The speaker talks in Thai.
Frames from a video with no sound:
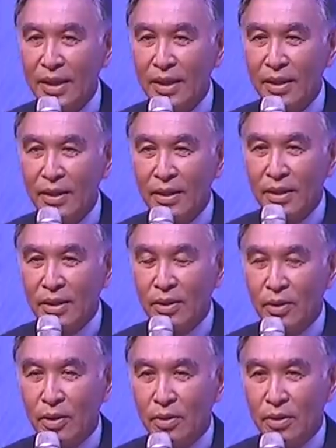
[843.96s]
เนี่ย
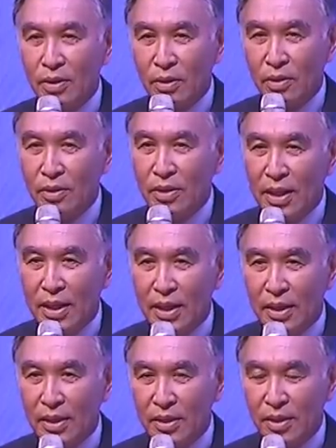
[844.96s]
ของ
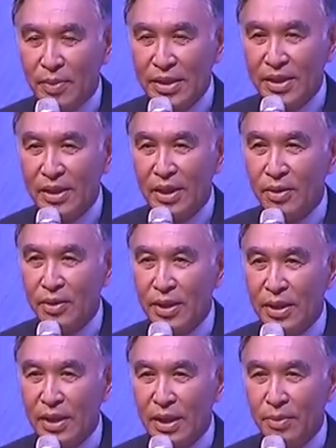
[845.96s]
สมาชิกเรา
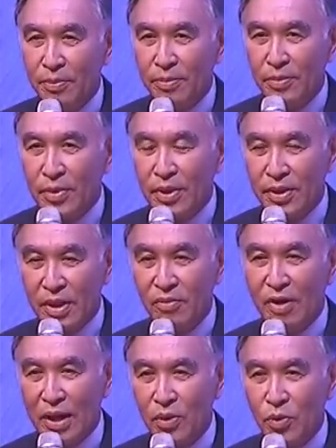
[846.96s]
เนี่ยนะครับซี
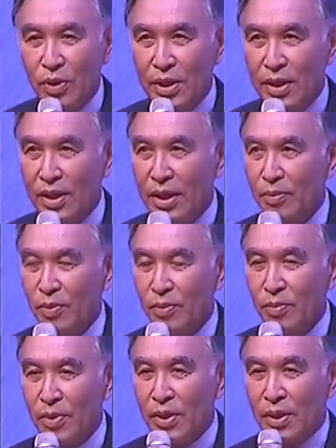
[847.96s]
วาลูเนี่ยนะครับ
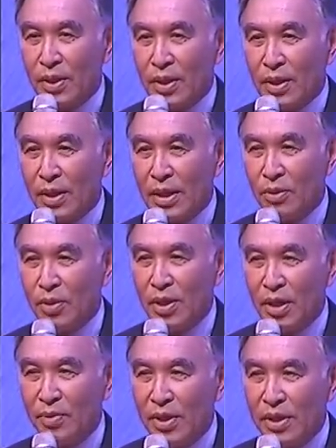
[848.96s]
เขาเค
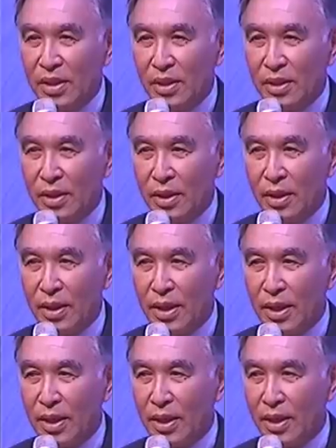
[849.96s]
ยมี
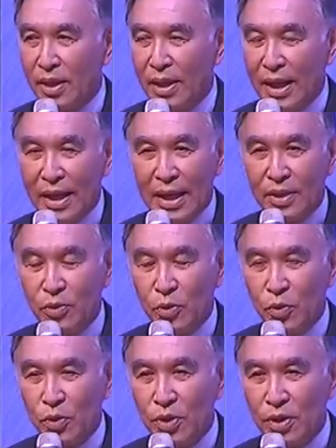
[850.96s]
แรงงานอยู่
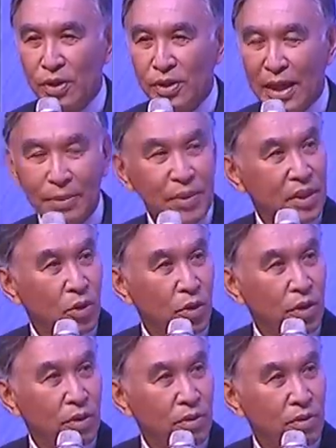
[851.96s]
30,000 ค
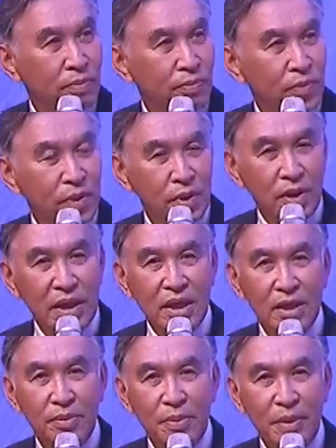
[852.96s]
นตอนนี้
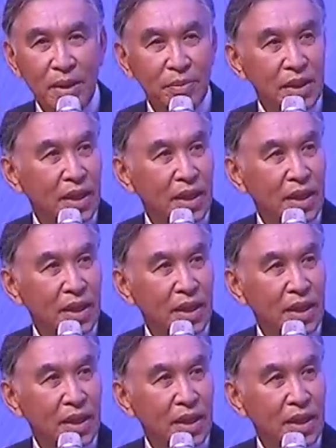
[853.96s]
เหลือประมาณ